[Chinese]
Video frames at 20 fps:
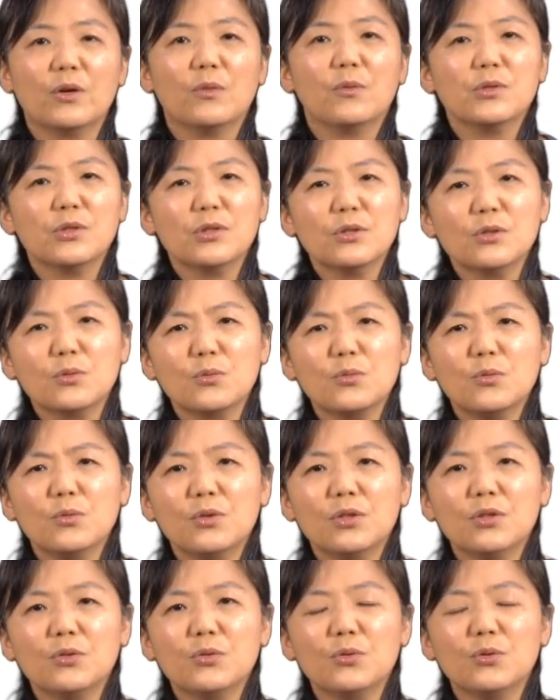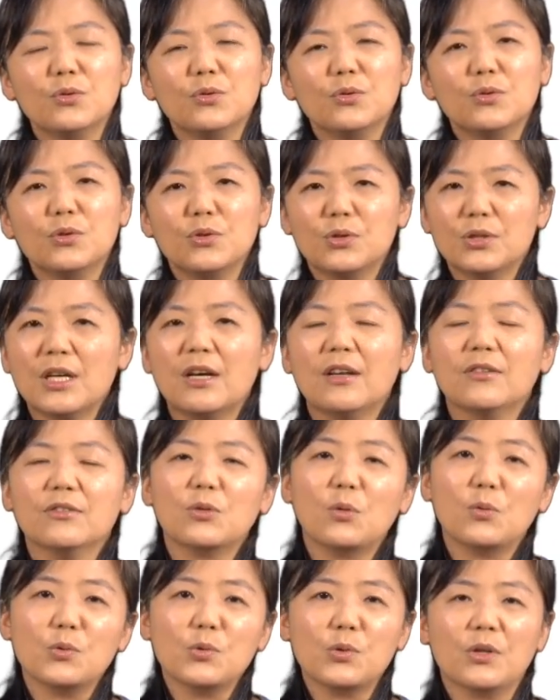或是故意去取笑
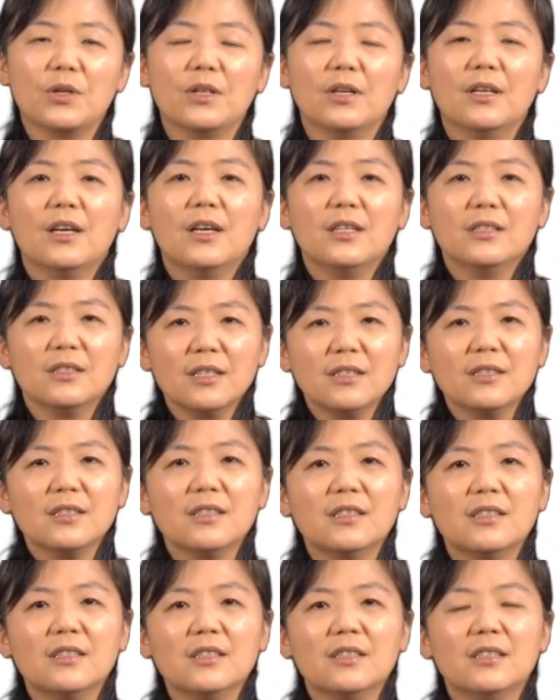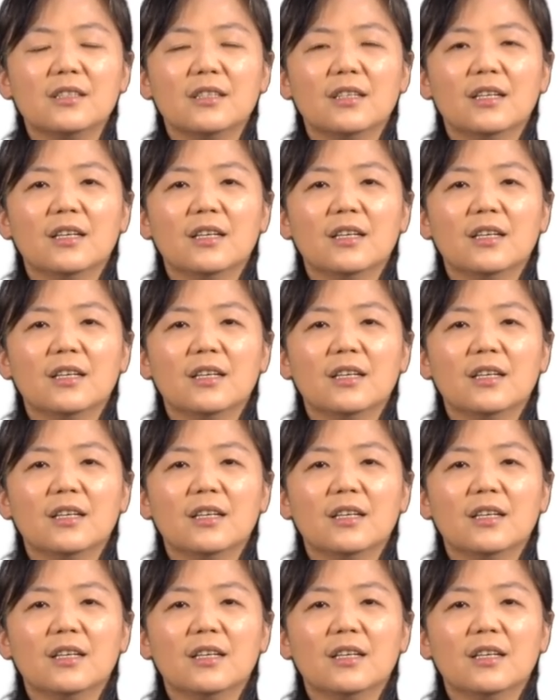同学，甚至是。